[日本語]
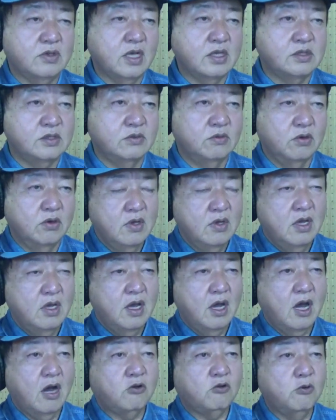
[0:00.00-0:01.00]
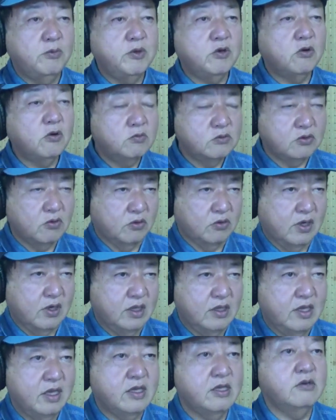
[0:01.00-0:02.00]
ちを運び込むこと
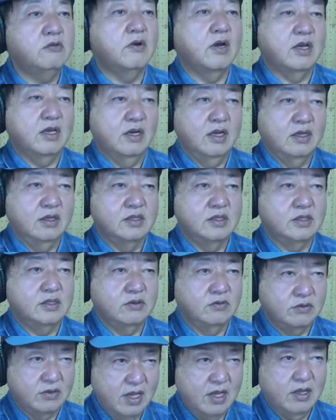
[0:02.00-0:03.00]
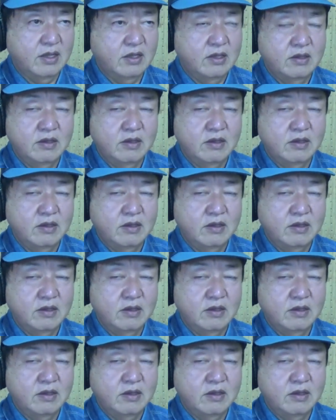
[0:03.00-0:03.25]
ができるわけなんですよね。